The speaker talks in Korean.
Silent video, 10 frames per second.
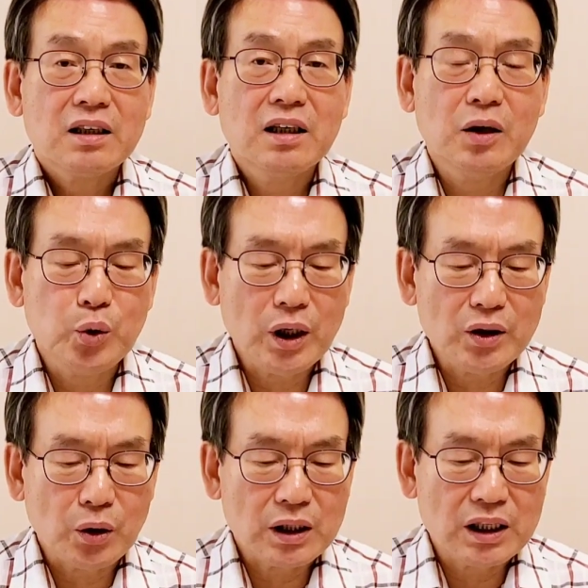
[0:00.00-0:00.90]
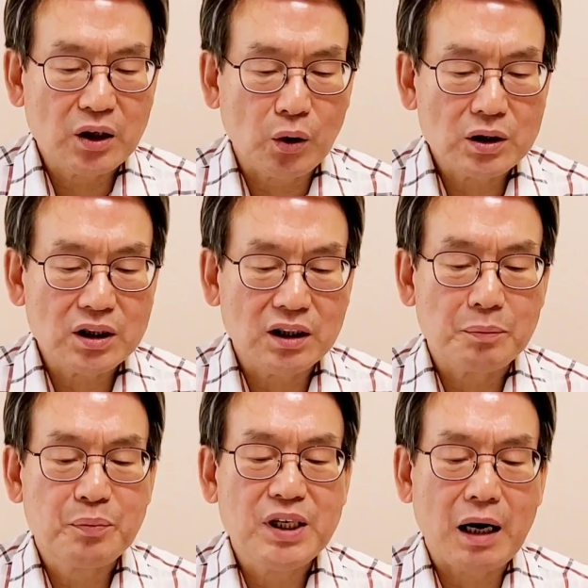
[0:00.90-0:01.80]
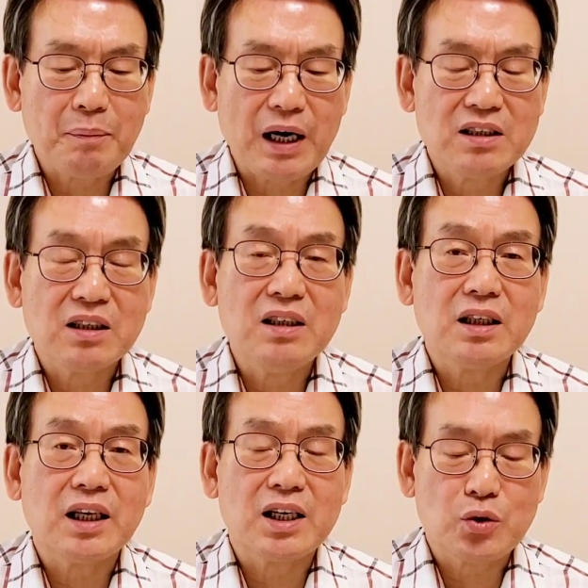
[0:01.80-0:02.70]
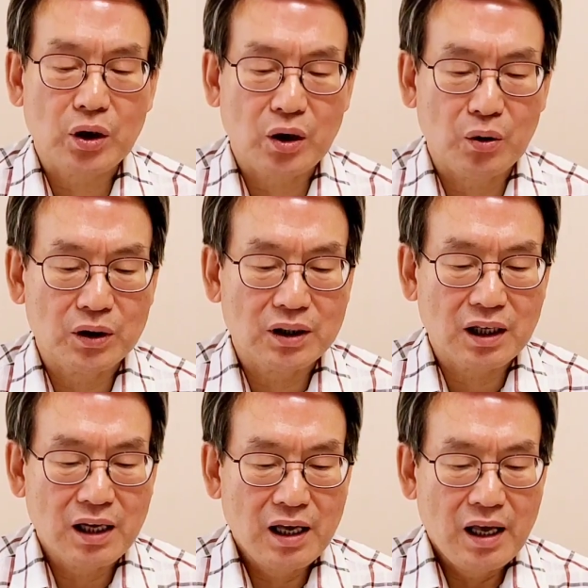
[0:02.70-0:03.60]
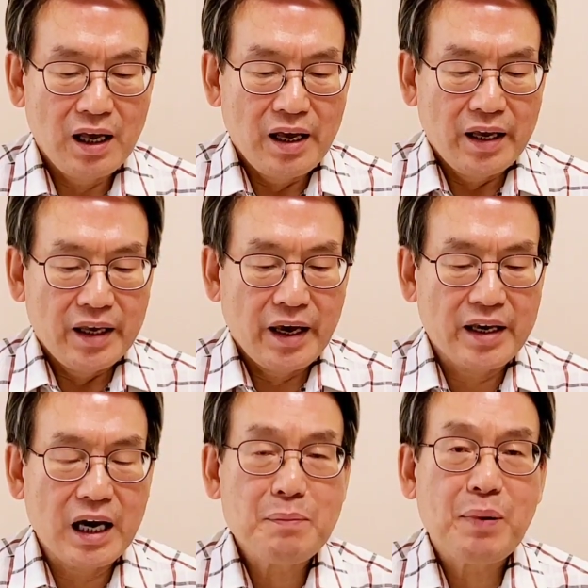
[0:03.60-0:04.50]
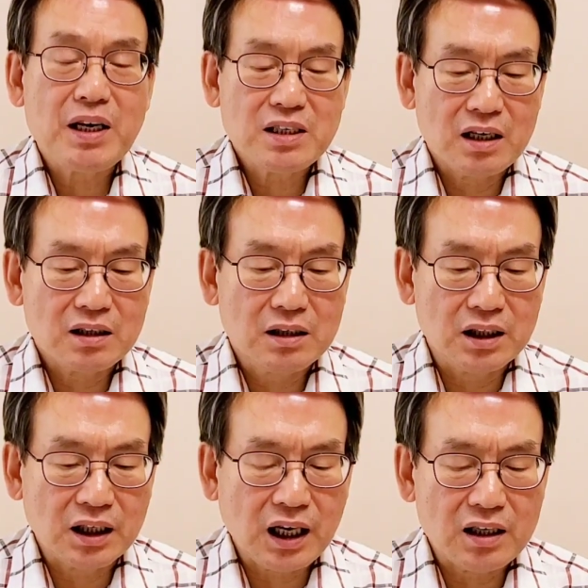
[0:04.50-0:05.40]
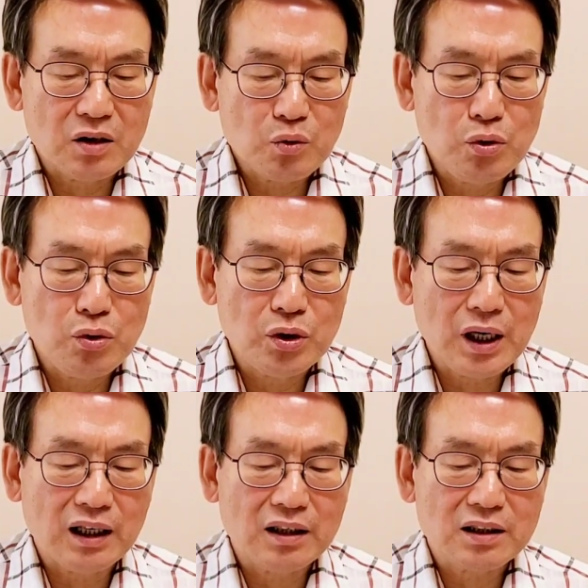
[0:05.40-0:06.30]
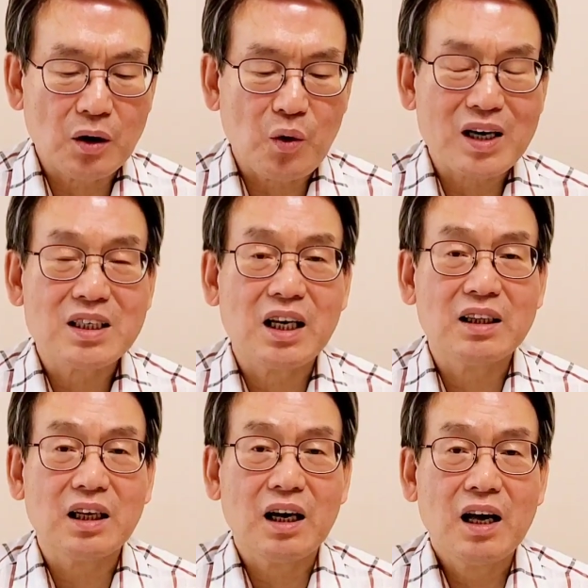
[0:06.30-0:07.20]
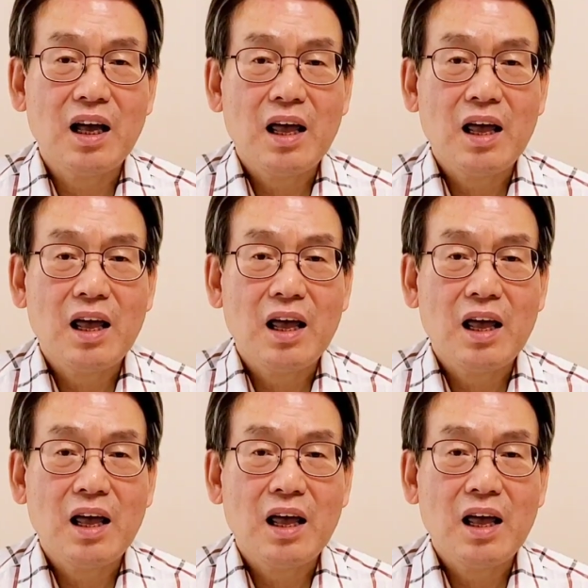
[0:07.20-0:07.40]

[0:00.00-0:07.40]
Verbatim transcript: 그 후에도 인공지능은 비약 발전을 계속해오고 있다. AI 판사는 그 역할을 훌륭히 할 것을 확신한다.